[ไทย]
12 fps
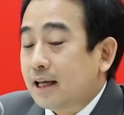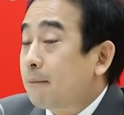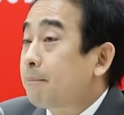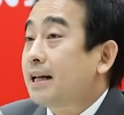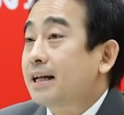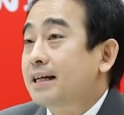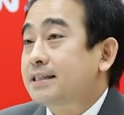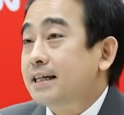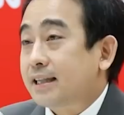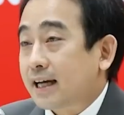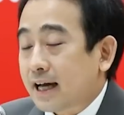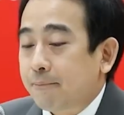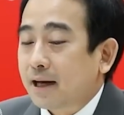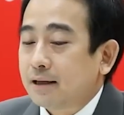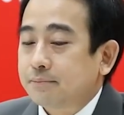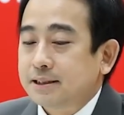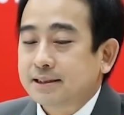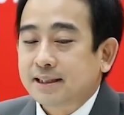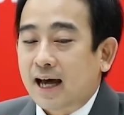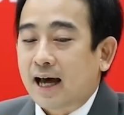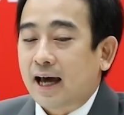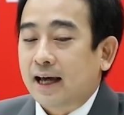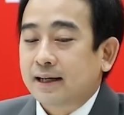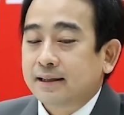ยังเป็นเกษตรกรรมขั้นพื้น
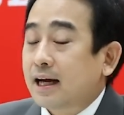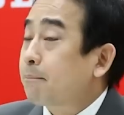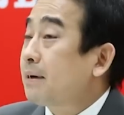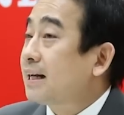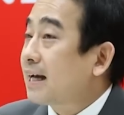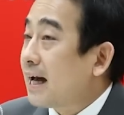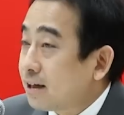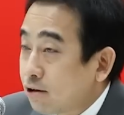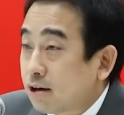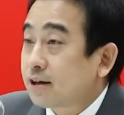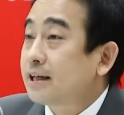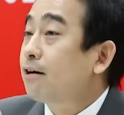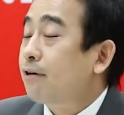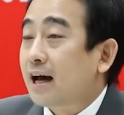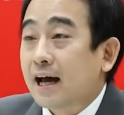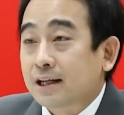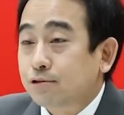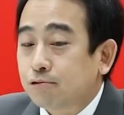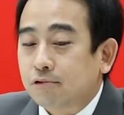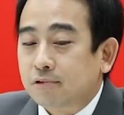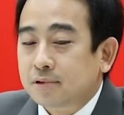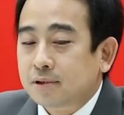ฐานยังเป็นการท่องเที่ยวราคาถูก